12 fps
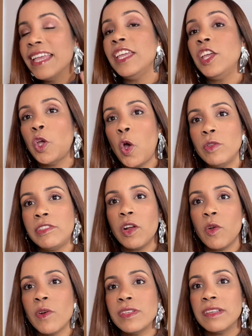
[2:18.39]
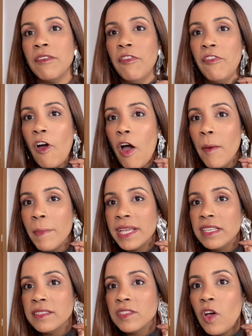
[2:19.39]
E outra coisa,
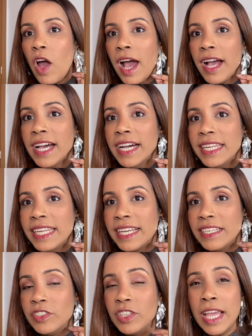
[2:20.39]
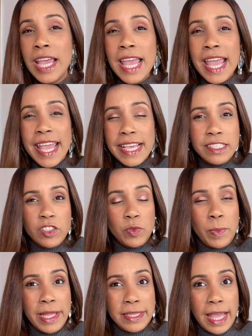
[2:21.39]
formas orgânicas. Esses
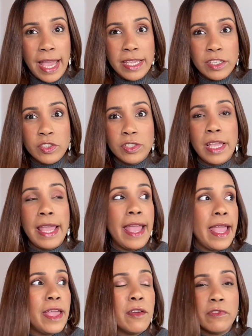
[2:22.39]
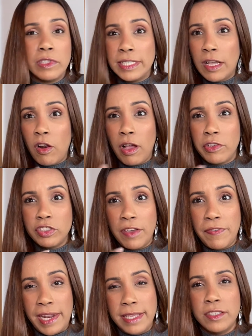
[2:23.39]
metais, é, eu vou tentar colocar umas
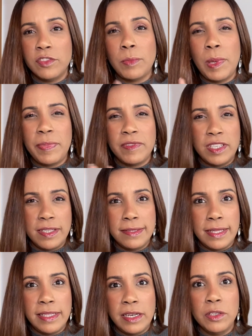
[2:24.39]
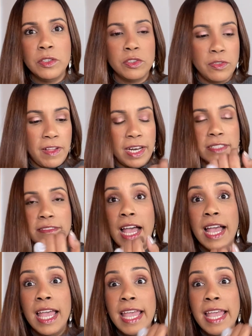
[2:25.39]
referências também para vocês entenderem do que eu tô falando, tá?